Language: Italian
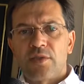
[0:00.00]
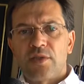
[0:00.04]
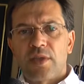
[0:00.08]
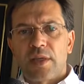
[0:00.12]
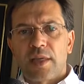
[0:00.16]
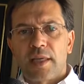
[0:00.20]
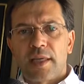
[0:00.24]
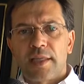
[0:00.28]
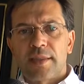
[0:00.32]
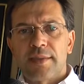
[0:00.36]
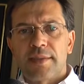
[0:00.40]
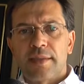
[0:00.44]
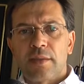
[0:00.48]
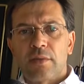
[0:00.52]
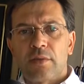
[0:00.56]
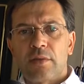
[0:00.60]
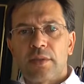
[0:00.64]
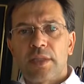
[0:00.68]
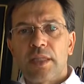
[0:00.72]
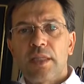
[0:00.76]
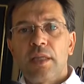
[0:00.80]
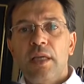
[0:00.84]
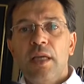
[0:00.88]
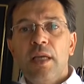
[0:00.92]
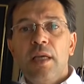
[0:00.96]

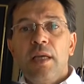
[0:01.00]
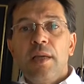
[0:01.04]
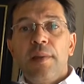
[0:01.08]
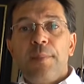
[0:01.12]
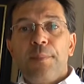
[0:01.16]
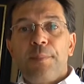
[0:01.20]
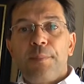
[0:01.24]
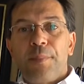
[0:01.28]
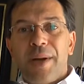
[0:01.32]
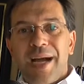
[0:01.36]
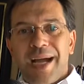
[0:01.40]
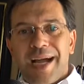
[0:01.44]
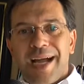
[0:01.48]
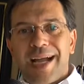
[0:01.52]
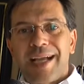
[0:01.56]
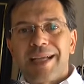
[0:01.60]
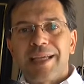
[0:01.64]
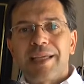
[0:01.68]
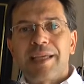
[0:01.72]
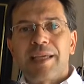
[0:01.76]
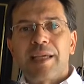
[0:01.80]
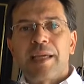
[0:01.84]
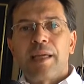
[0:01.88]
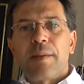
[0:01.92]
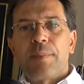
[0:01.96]
generazioni, ma
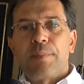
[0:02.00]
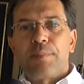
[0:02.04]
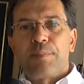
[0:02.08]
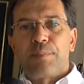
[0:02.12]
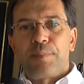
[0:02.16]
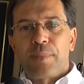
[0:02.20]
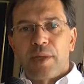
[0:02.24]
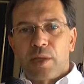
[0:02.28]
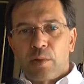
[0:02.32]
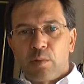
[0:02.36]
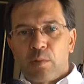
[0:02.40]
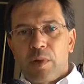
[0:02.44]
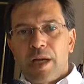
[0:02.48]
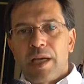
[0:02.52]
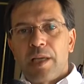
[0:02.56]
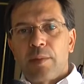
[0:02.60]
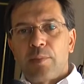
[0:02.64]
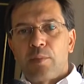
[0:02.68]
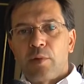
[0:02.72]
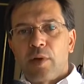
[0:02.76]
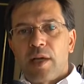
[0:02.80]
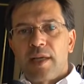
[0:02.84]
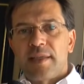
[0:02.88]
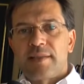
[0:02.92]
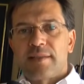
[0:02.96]
anche per quale
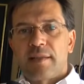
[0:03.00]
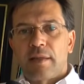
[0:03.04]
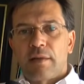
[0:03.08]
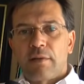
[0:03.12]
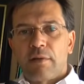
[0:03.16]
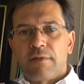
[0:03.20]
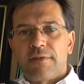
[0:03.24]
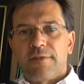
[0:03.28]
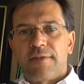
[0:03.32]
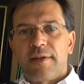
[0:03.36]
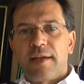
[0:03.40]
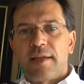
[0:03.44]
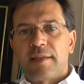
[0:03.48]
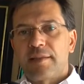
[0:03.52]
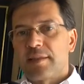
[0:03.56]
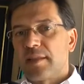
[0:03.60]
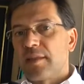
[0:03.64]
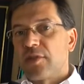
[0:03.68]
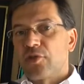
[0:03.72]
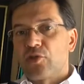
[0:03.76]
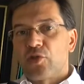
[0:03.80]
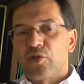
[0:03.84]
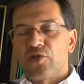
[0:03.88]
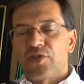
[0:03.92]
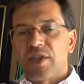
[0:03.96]
può essere l'offerta di
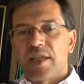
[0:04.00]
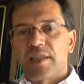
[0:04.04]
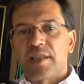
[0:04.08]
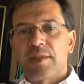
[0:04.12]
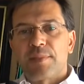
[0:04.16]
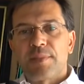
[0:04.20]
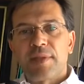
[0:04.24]
soggetti